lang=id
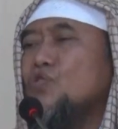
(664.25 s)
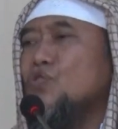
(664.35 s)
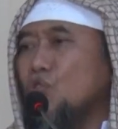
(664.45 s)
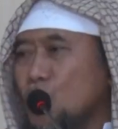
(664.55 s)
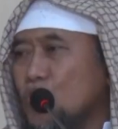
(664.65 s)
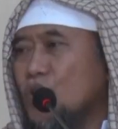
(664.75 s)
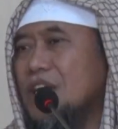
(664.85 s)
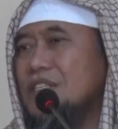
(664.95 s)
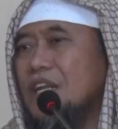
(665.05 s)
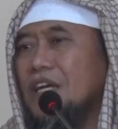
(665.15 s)
guru
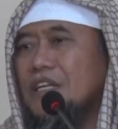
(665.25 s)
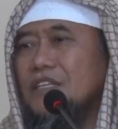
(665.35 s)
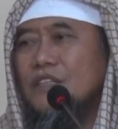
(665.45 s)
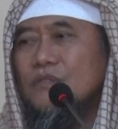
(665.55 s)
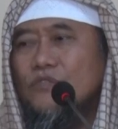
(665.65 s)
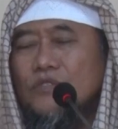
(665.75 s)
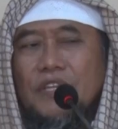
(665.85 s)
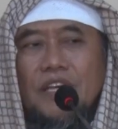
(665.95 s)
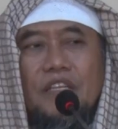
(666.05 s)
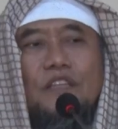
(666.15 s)
ngajarkan ilmunya